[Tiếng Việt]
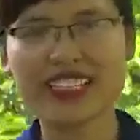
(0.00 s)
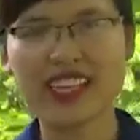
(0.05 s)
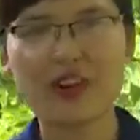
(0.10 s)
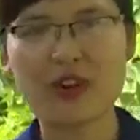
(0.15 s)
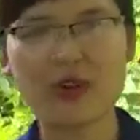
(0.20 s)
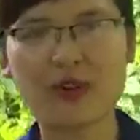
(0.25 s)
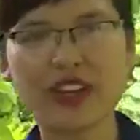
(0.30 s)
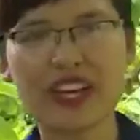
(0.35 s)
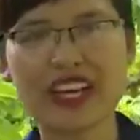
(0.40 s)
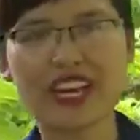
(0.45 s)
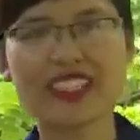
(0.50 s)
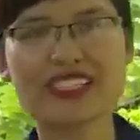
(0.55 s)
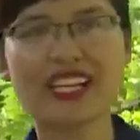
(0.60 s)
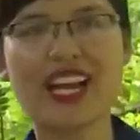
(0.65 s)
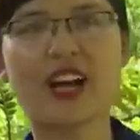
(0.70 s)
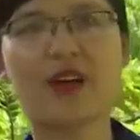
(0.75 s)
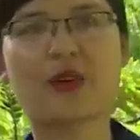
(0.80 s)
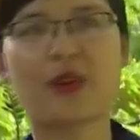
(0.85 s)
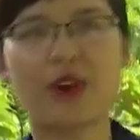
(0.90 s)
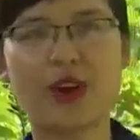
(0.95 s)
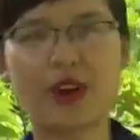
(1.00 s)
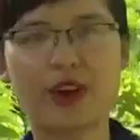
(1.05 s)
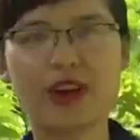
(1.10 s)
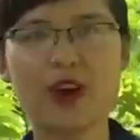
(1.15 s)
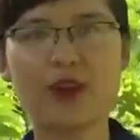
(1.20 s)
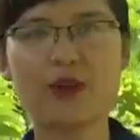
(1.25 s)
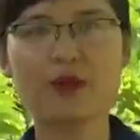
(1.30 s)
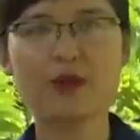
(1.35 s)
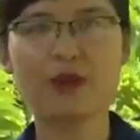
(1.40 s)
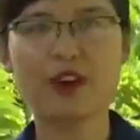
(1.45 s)
Xin chào quý vị khán giả của Nói
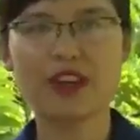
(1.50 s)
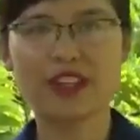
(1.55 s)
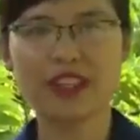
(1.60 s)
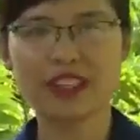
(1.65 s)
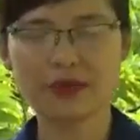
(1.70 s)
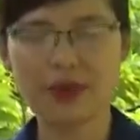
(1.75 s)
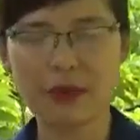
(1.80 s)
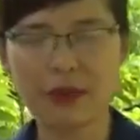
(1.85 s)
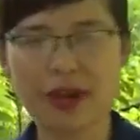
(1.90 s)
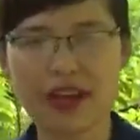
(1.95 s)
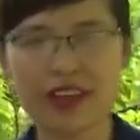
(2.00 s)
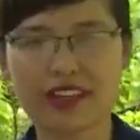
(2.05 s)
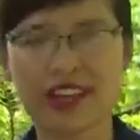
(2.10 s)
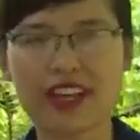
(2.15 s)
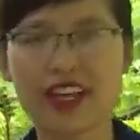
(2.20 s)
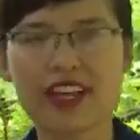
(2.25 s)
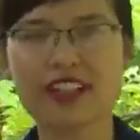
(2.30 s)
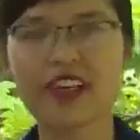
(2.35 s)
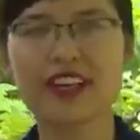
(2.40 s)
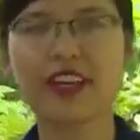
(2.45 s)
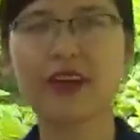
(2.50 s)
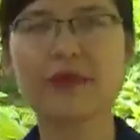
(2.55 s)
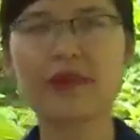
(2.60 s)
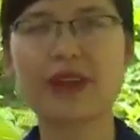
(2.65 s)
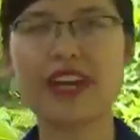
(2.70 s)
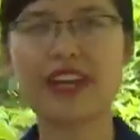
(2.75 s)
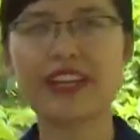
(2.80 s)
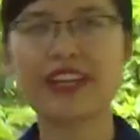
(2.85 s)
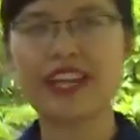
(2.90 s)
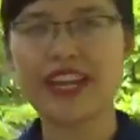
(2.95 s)
không với Thực phẩm Bẩn. Thời điểm
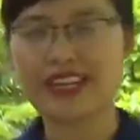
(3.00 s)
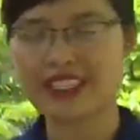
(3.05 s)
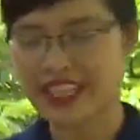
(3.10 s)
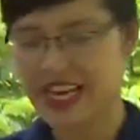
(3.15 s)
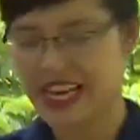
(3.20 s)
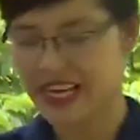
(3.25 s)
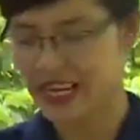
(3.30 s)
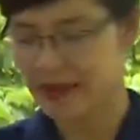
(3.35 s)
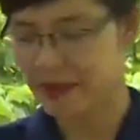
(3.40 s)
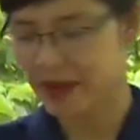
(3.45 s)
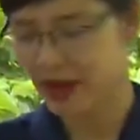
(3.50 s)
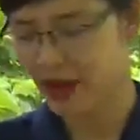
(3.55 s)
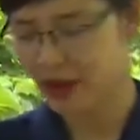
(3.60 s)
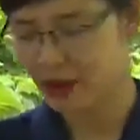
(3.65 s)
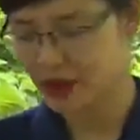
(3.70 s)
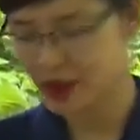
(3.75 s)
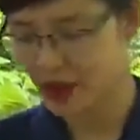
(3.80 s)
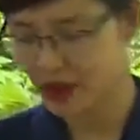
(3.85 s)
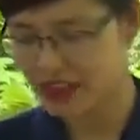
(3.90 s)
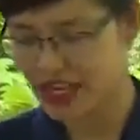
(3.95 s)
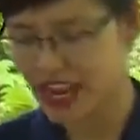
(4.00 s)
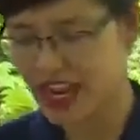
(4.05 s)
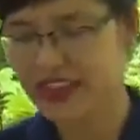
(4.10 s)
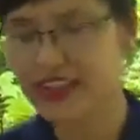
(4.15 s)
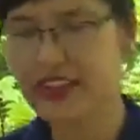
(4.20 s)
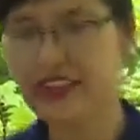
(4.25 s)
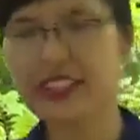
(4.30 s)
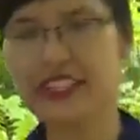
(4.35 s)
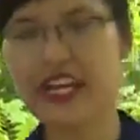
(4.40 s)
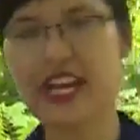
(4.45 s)
này, na dai đã bắt đầu cho ra
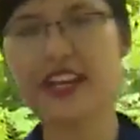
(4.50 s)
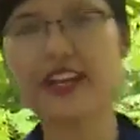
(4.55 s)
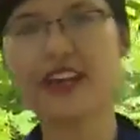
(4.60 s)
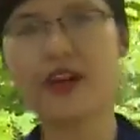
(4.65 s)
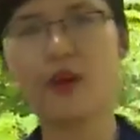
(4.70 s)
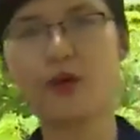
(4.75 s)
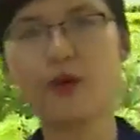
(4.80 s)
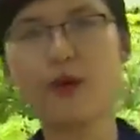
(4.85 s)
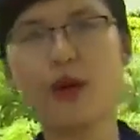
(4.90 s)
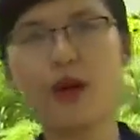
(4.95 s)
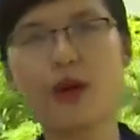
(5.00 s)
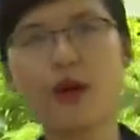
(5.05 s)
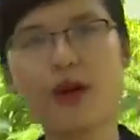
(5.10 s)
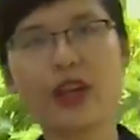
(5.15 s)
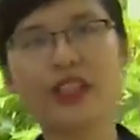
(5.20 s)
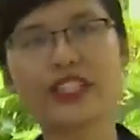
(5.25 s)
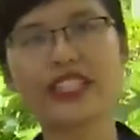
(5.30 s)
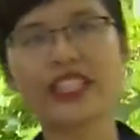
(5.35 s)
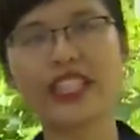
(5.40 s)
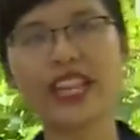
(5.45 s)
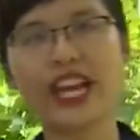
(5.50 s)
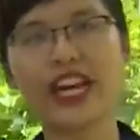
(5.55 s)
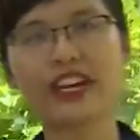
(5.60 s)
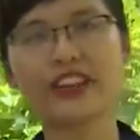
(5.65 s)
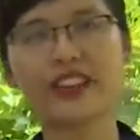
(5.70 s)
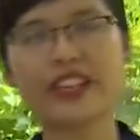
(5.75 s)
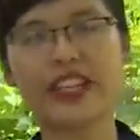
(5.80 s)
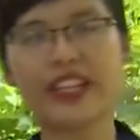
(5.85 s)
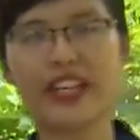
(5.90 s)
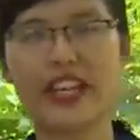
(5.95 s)
những trái đầu vụ ở huyện Chi
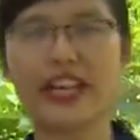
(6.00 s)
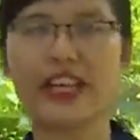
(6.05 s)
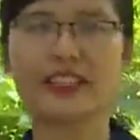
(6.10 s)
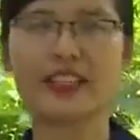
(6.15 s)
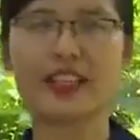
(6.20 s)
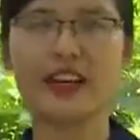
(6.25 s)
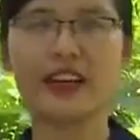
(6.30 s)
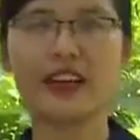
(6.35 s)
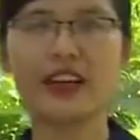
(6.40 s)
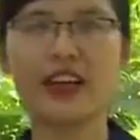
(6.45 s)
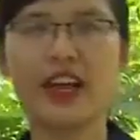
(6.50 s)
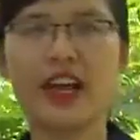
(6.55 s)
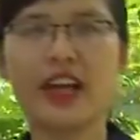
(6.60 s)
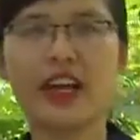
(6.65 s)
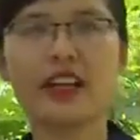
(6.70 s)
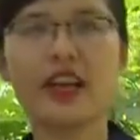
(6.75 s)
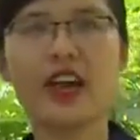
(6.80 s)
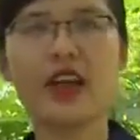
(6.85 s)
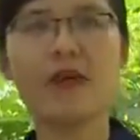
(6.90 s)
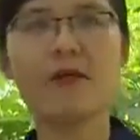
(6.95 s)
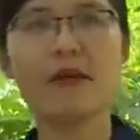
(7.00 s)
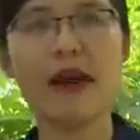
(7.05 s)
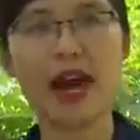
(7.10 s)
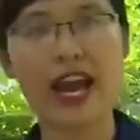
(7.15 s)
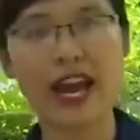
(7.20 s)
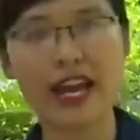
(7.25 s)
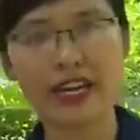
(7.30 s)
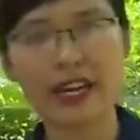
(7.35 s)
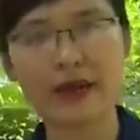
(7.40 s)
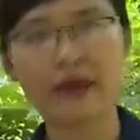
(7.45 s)
Lăng, tỉnh Lạng Sơn, nơi mà
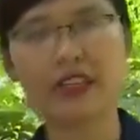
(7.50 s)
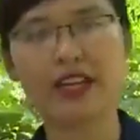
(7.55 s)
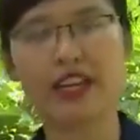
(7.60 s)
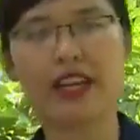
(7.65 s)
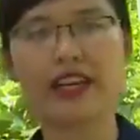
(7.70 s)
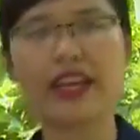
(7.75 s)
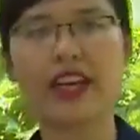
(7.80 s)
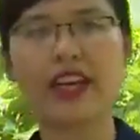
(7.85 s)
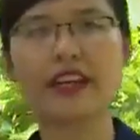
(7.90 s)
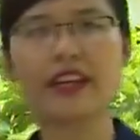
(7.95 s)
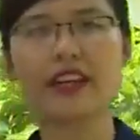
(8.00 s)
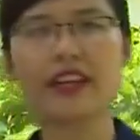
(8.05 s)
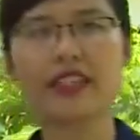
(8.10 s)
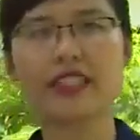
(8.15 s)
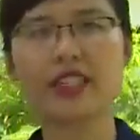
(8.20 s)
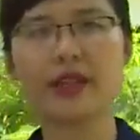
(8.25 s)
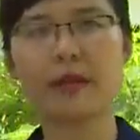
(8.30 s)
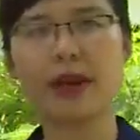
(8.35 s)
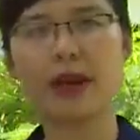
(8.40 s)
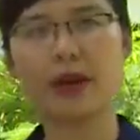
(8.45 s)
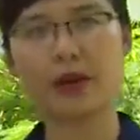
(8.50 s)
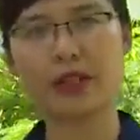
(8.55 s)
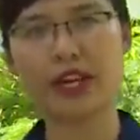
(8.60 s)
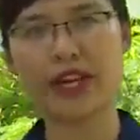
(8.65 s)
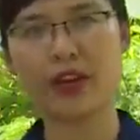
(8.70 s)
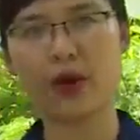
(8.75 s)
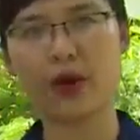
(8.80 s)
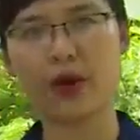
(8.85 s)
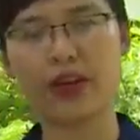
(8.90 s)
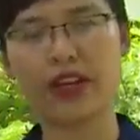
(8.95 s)
hai năm trở lại đây, người dân bắt đầu
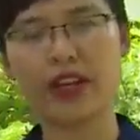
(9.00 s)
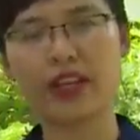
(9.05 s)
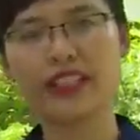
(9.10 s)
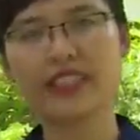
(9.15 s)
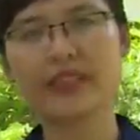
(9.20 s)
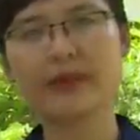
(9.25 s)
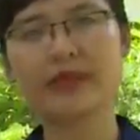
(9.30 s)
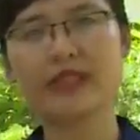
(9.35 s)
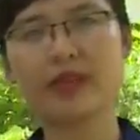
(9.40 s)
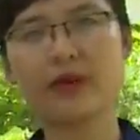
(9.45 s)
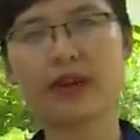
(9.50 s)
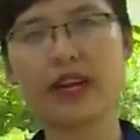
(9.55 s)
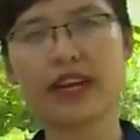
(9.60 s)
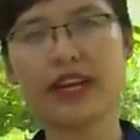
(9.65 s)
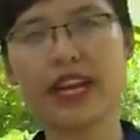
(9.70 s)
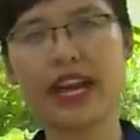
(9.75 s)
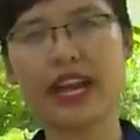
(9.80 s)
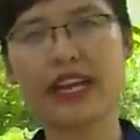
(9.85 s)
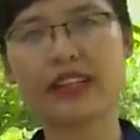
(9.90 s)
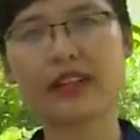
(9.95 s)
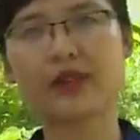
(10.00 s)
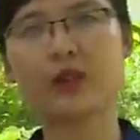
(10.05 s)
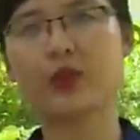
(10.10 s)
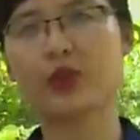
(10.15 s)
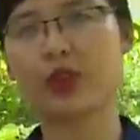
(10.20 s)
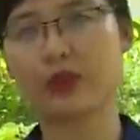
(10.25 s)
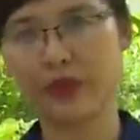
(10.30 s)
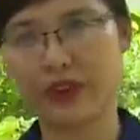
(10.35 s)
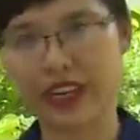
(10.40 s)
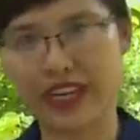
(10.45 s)
thay đổi, chăm sóc cây na theo tiêu
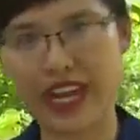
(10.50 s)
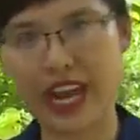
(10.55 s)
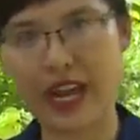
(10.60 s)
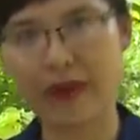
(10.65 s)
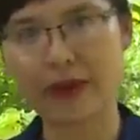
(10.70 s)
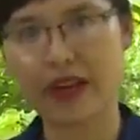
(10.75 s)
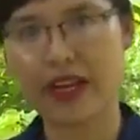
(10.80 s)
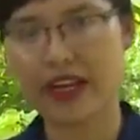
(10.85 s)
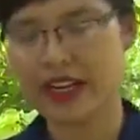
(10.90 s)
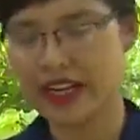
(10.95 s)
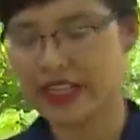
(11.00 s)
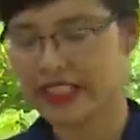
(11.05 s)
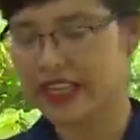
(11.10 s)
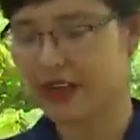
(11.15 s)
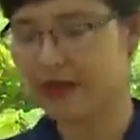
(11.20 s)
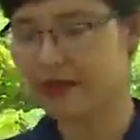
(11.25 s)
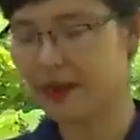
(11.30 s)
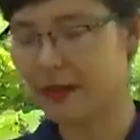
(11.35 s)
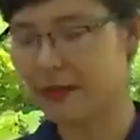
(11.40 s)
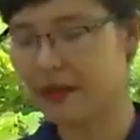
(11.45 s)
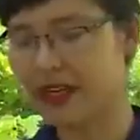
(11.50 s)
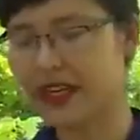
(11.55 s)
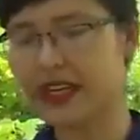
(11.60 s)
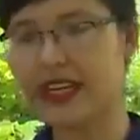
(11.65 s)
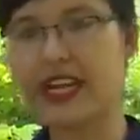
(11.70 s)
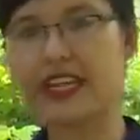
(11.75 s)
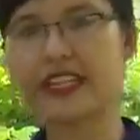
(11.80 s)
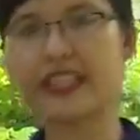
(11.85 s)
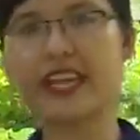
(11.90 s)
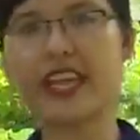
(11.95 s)
chuẩn VietGAP để sản phẩm khi
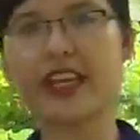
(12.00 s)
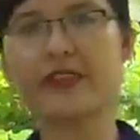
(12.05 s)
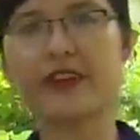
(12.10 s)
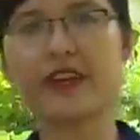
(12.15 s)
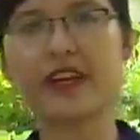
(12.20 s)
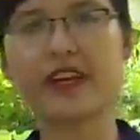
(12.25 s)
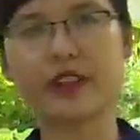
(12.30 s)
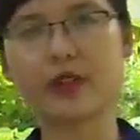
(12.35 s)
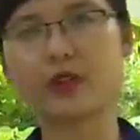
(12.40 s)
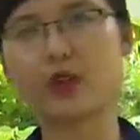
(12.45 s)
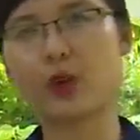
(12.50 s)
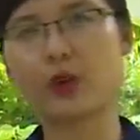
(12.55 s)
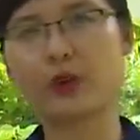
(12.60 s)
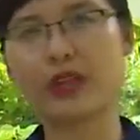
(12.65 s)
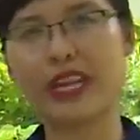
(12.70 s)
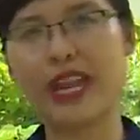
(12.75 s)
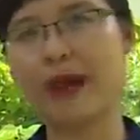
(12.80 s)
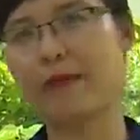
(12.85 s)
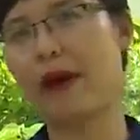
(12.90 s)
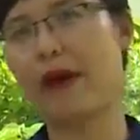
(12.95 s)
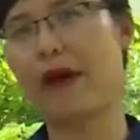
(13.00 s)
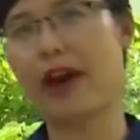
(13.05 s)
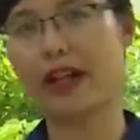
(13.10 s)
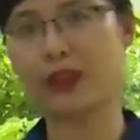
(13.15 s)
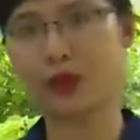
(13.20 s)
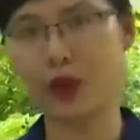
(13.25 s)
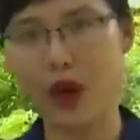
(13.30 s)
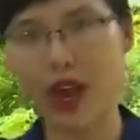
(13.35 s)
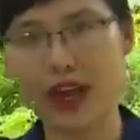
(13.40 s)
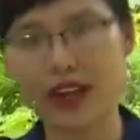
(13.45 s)
đến tay với người tiêu dùng thì đảm bảo
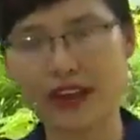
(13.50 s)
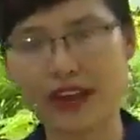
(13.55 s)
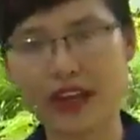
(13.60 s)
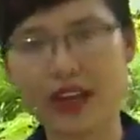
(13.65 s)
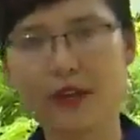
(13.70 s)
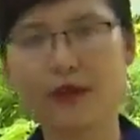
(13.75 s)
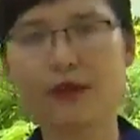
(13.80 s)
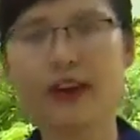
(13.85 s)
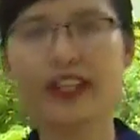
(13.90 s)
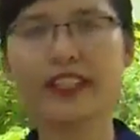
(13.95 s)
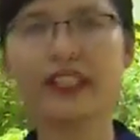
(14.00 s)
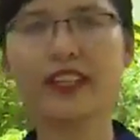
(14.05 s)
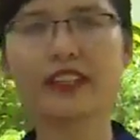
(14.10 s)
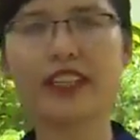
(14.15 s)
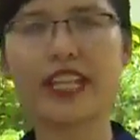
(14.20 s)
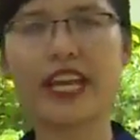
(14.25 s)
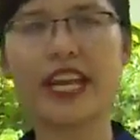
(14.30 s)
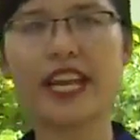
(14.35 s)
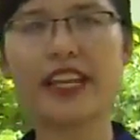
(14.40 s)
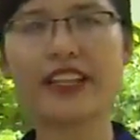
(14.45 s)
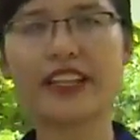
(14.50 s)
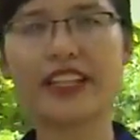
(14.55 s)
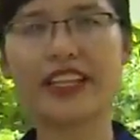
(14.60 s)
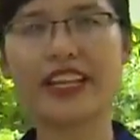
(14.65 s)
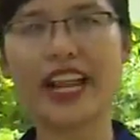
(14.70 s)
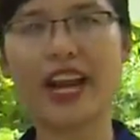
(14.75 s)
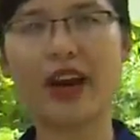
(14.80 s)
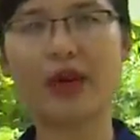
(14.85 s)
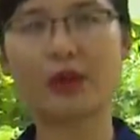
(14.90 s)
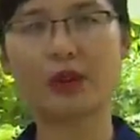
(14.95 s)
an toàn. Vậy thực tế là như thế
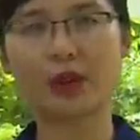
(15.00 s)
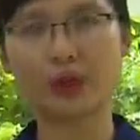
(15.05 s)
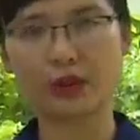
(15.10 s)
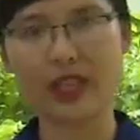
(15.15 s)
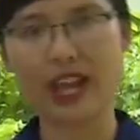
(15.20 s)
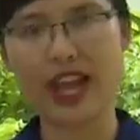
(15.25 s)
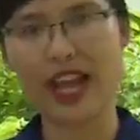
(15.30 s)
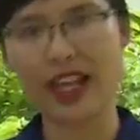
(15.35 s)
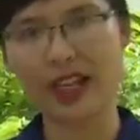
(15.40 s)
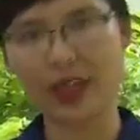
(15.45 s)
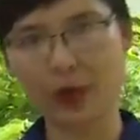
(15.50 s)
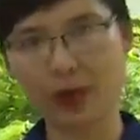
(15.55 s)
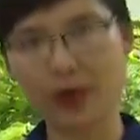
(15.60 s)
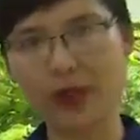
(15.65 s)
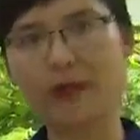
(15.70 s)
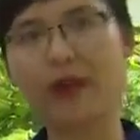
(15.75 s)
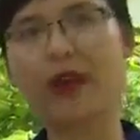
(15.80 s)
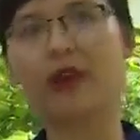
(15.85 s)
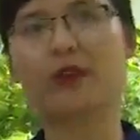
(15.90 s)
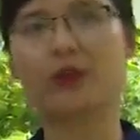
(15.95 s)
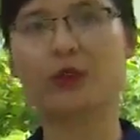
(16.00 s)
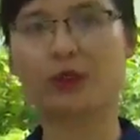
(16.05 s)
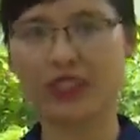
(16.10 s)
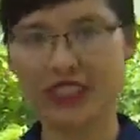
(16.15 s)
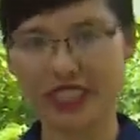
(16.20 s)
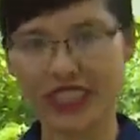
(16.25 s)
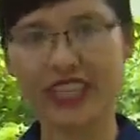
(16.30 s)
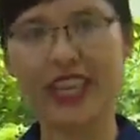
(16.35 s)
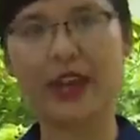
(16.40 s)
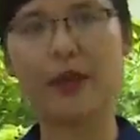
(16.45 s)
nào? Chúng ta hãy cùng tìm hiểu trong chương
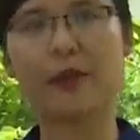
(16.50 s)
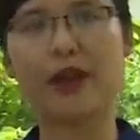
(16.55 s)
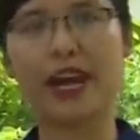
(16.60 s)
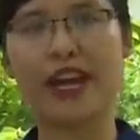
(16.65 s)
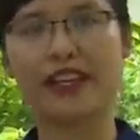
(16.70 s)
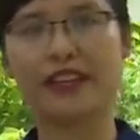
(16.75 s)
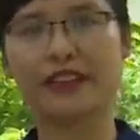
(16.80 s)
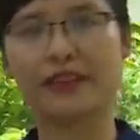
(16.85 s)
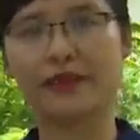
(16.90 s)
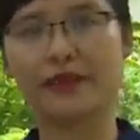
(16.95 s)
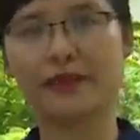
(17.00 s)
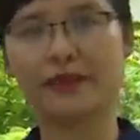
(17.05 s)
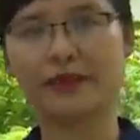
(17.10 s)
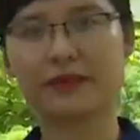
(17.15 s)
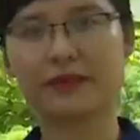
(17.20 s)
trình ngày hôm nay.